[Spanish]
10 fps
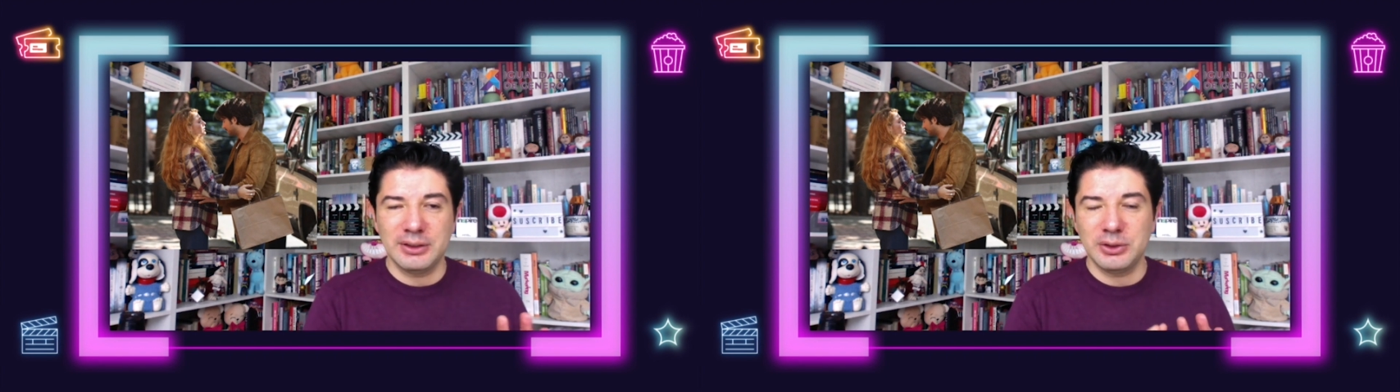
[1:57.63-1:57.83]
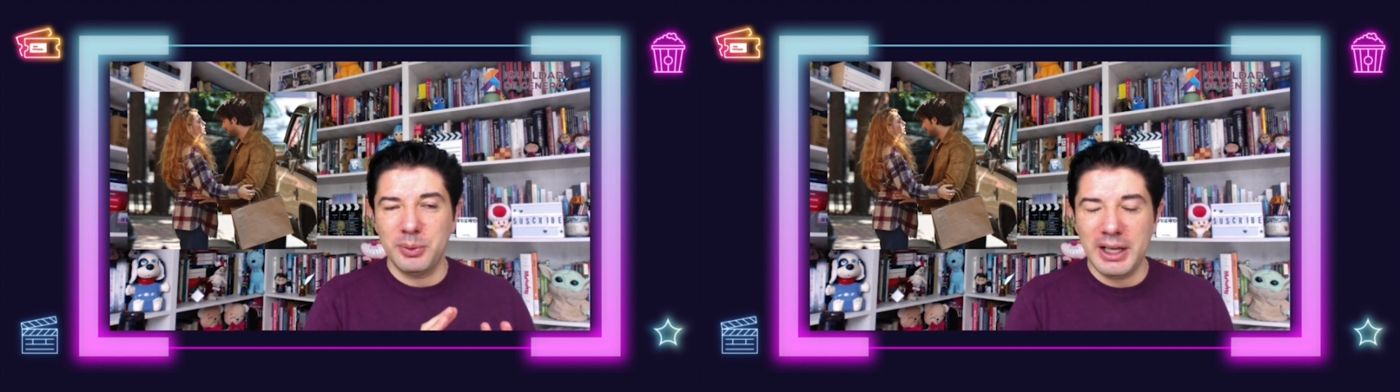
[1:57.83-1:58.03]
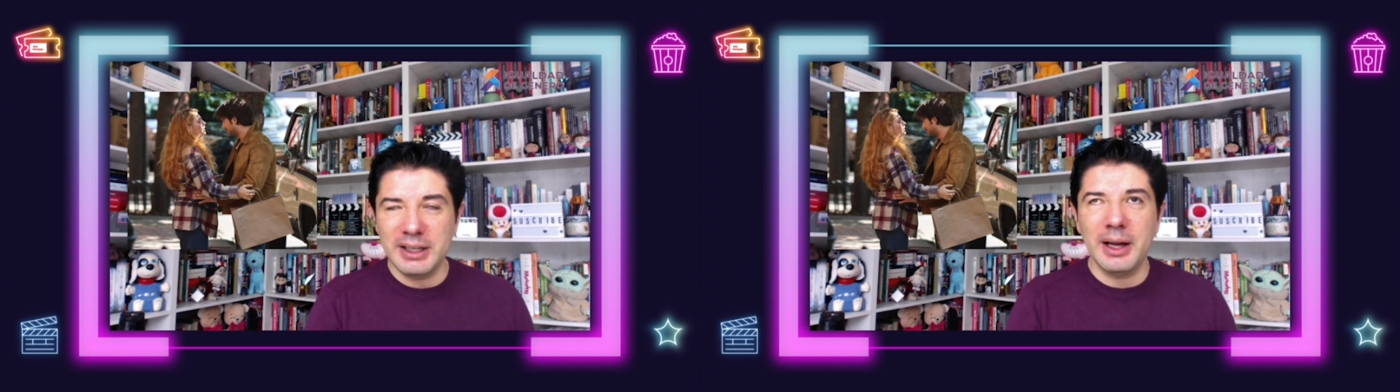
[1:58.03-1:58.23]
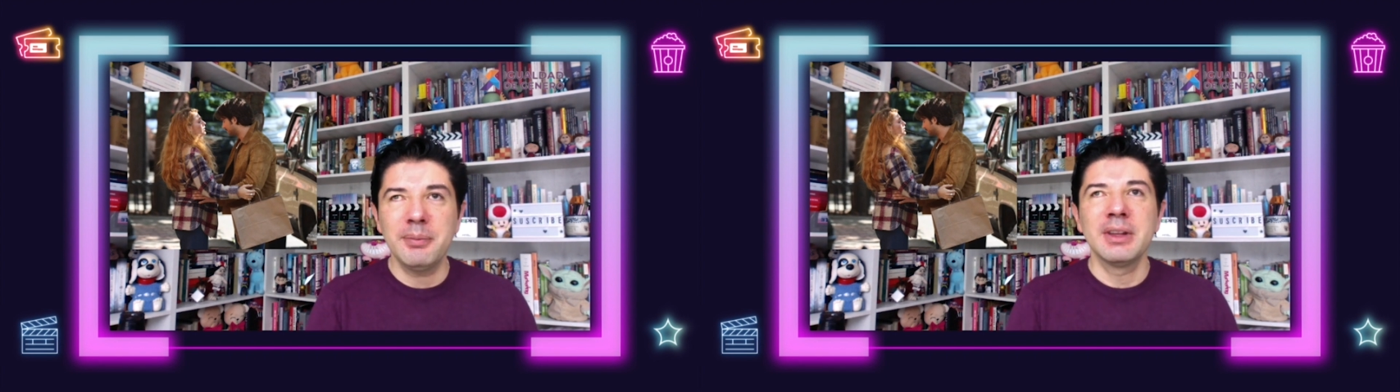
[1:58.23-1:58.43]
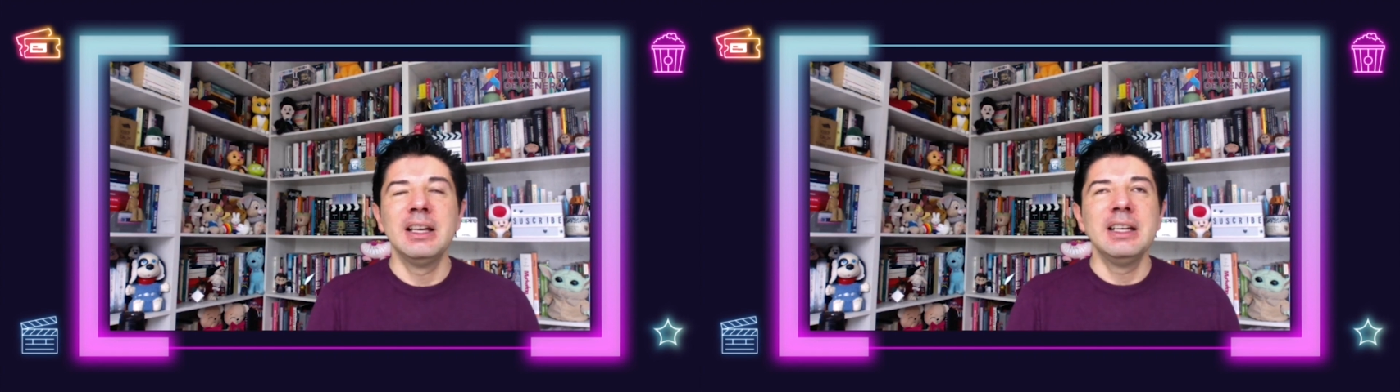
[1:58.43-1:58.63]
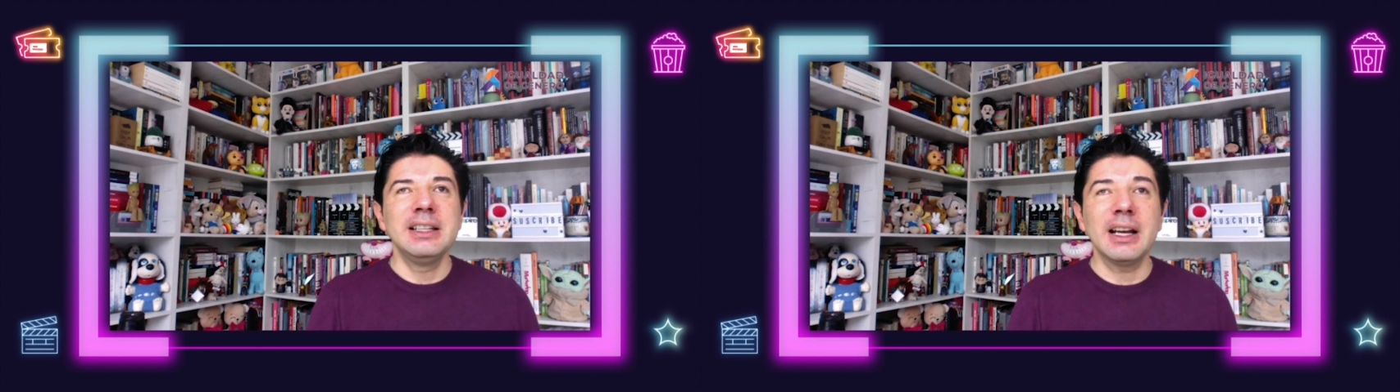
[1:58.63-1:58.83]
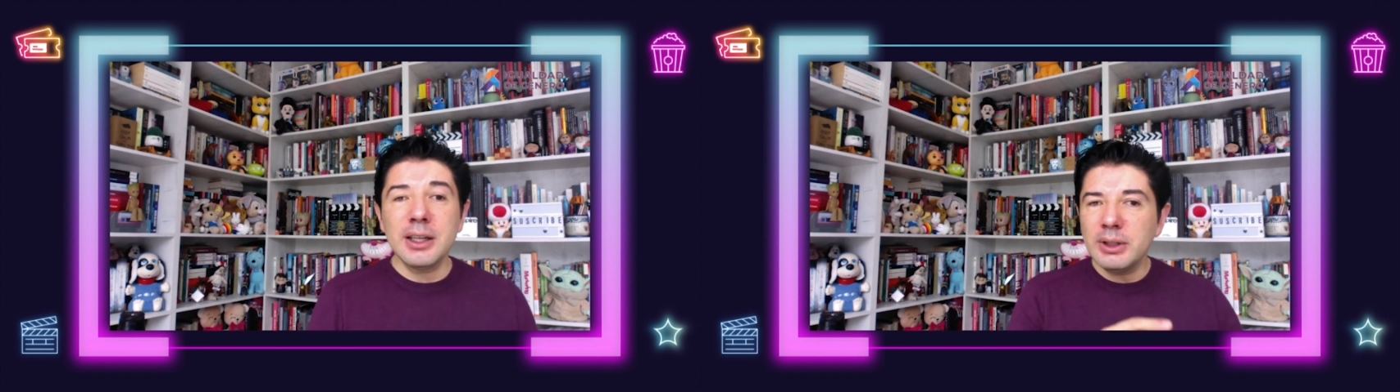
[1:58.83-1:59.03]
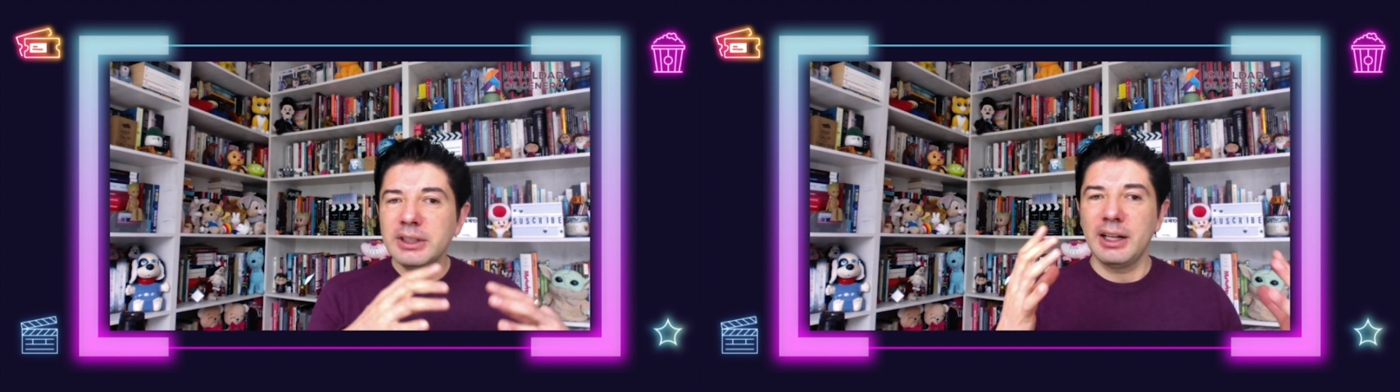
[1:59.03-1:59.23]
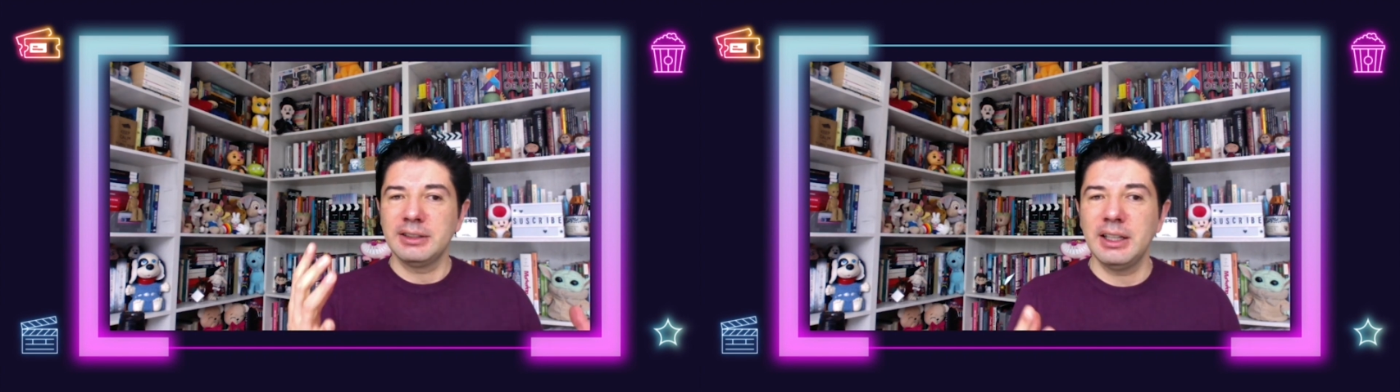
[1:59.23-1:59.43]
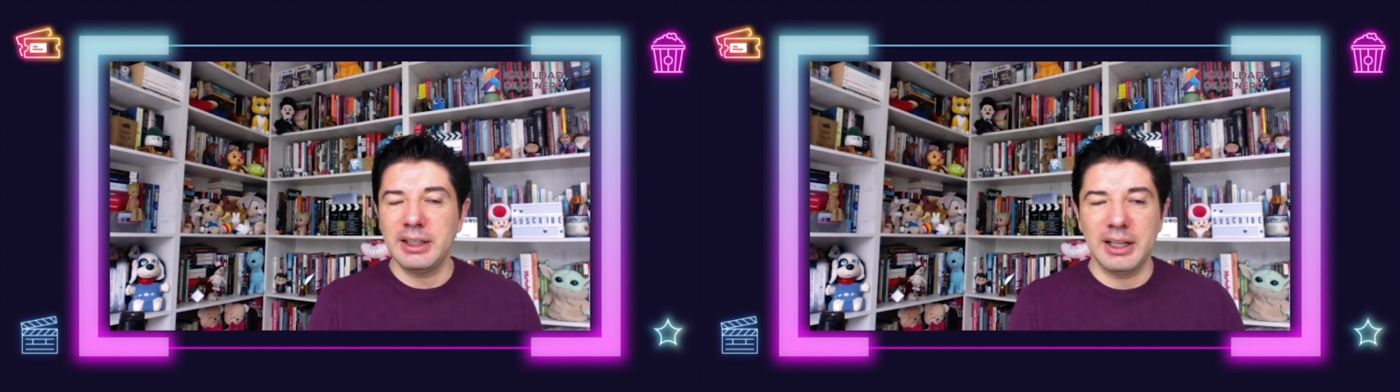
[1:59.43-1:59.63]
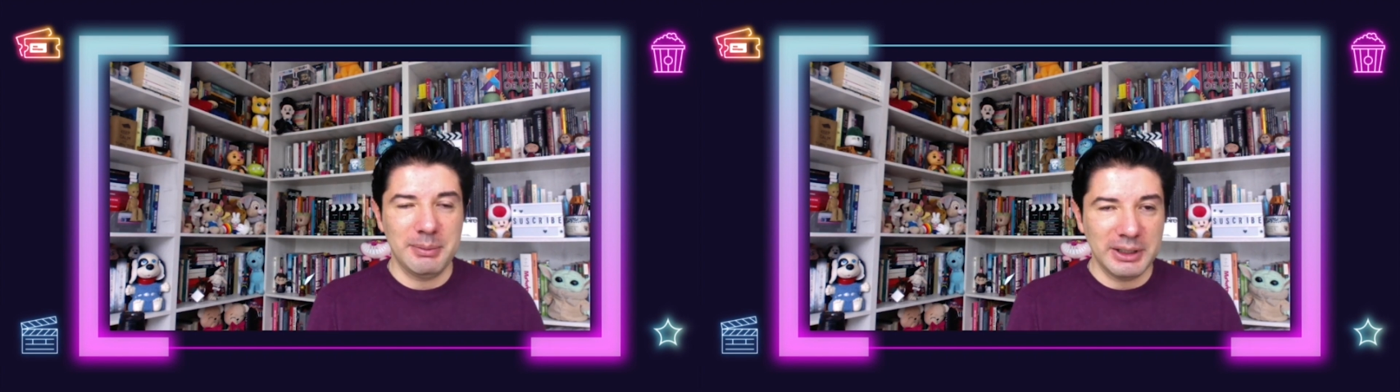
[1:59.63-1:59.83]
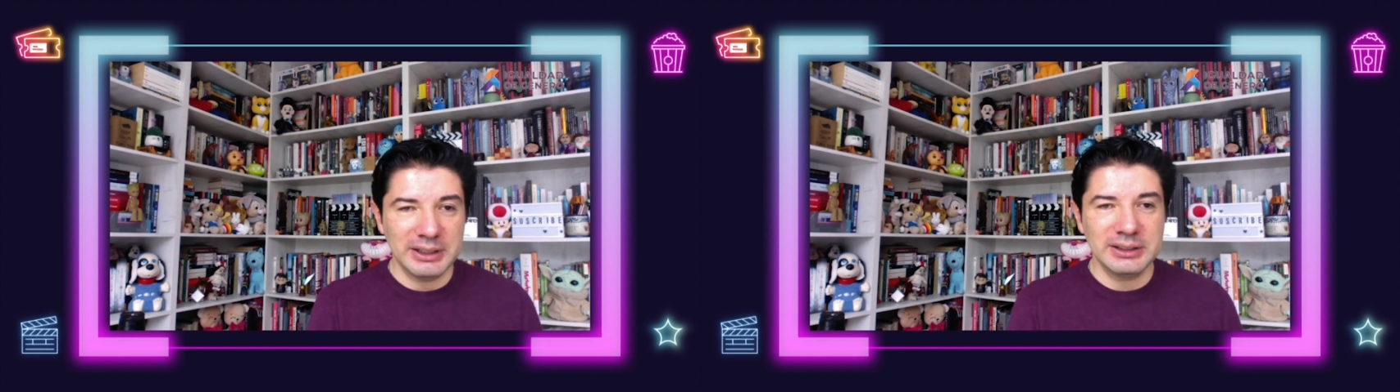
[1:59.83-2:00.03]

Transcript: sobre ella. Y aquí lo interesante además